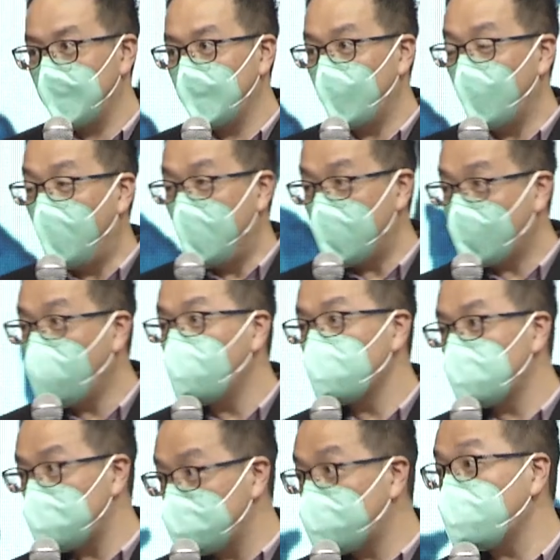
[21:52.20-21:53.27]
我还控
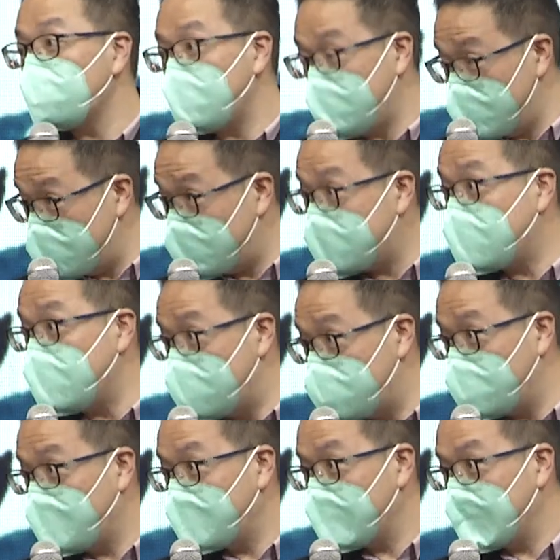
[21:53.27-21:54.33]
制住了一切，
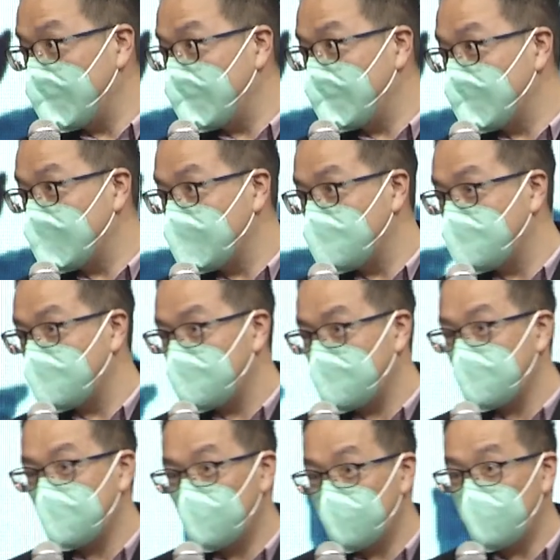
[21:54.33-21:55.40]

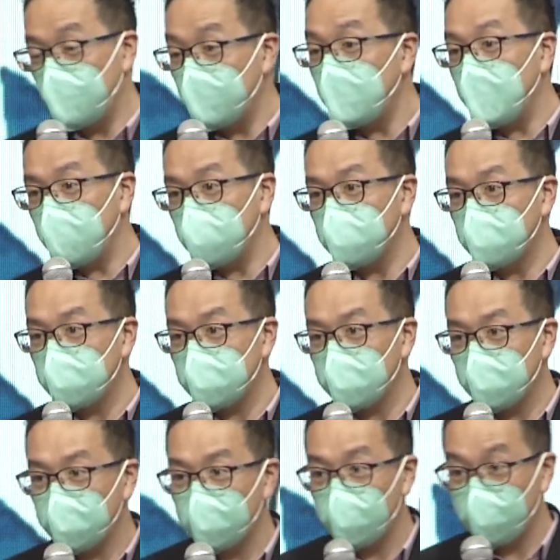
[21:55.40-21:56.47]
对不对？
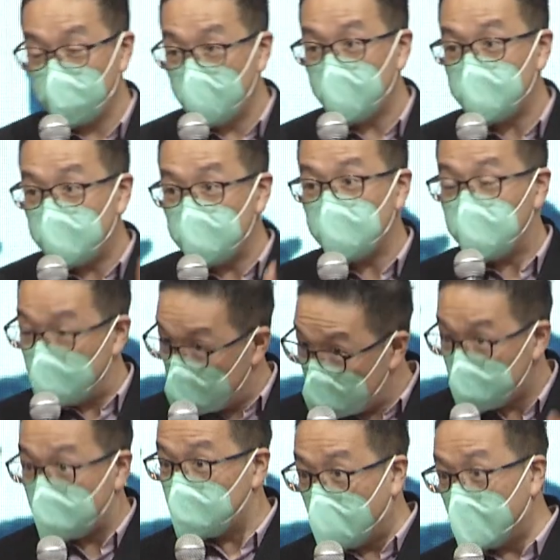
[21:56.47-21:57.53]
我可以经济
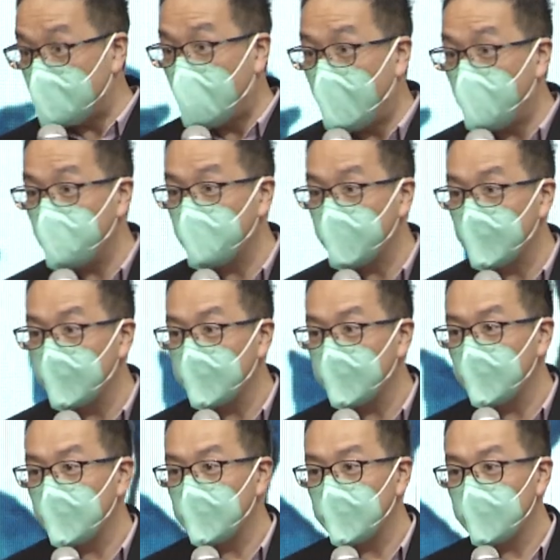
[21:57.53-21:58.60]
制裁他，
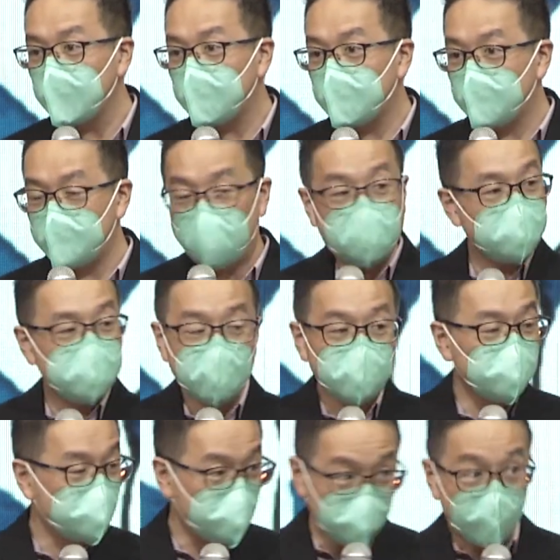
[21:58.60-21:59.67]
砍掉
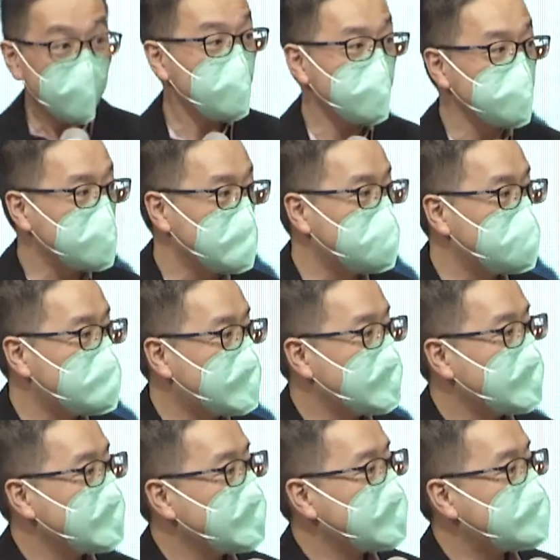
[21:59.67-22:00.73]
所有的
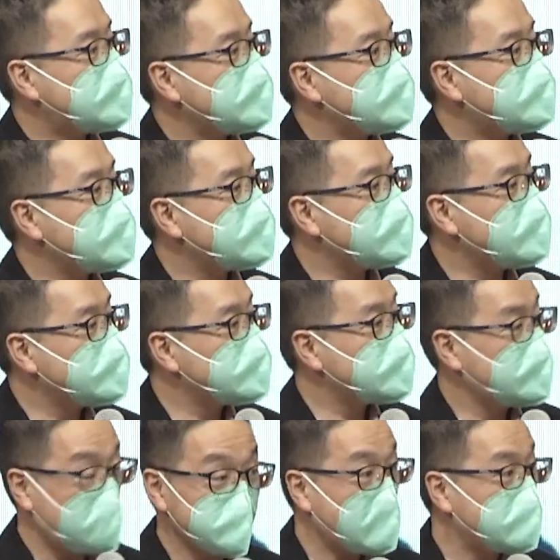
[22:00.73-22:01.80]
经济，连
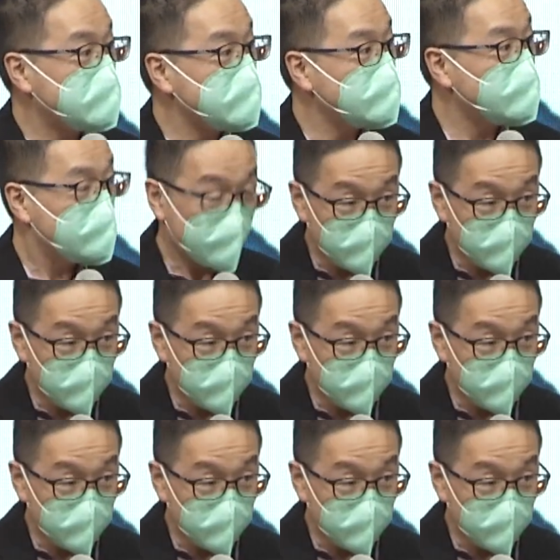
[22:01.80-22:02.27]
他打电动、